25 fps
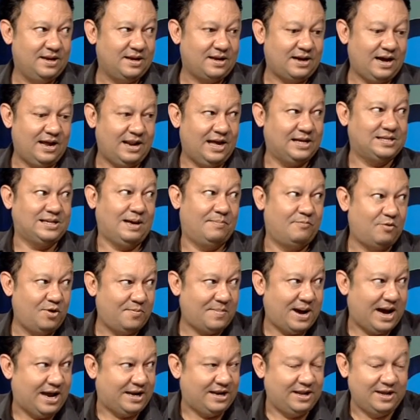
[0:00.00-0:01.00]
ค่าแรงสามร้อย
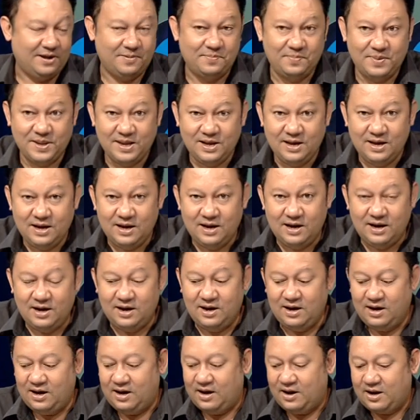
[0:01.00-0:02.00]
บาเนี่ย
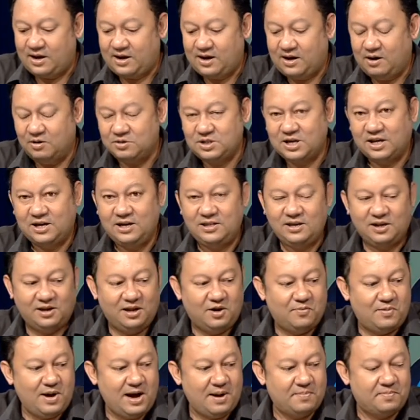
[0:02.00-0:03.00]
เขาจะคิดอย่าง
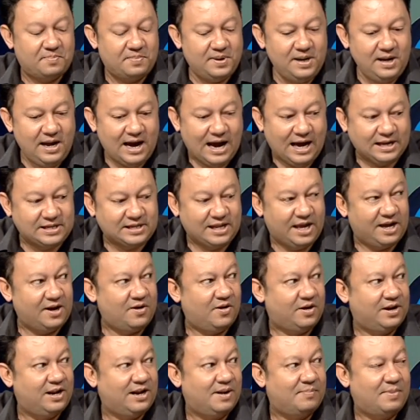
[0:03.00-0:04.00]
เดียวว่าเพื่อหาเสียง
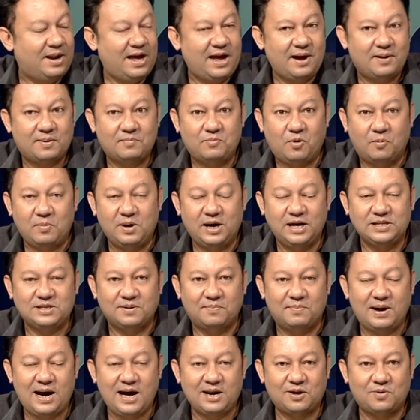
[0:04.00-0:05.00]
ก่อนระดับแรกผมเคย
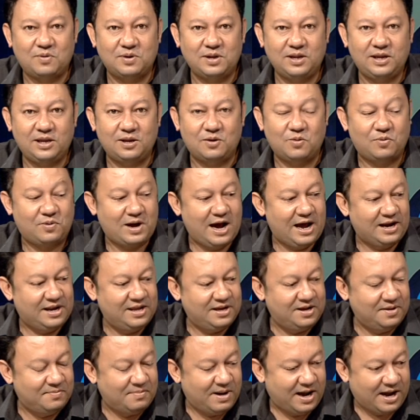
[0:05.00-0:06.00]
สัมภาษณ์คนที่คิดโครงการ
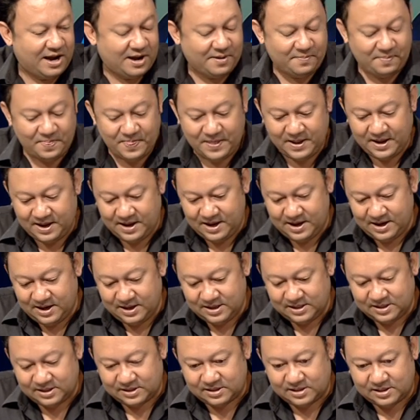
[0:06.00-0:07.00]
นี้ขึ้นมา
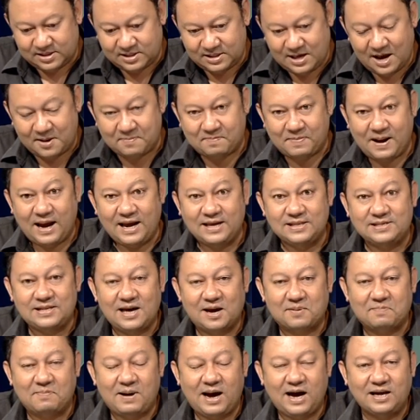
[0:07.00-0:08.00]
ซักไปซั
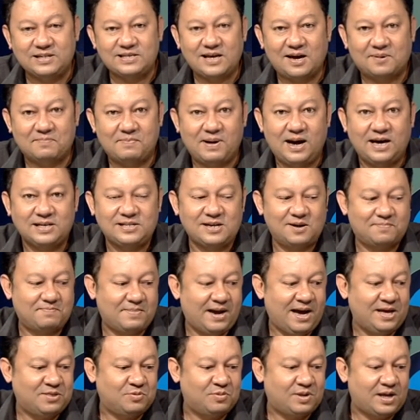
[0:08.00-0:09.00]
กมาซักมาซัก
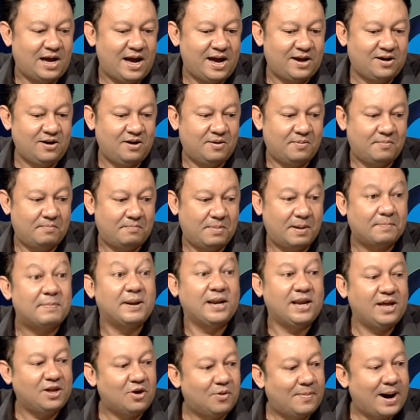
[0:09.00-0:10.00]
ไปสุดท้ายก็มันเป็
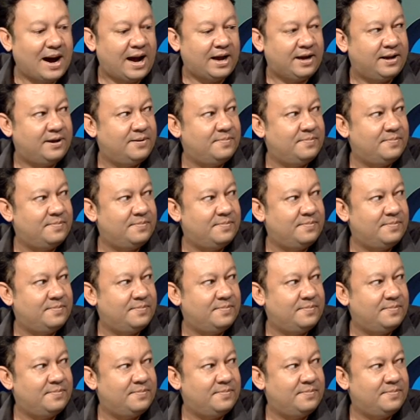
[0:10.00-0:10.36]
นนโยบาย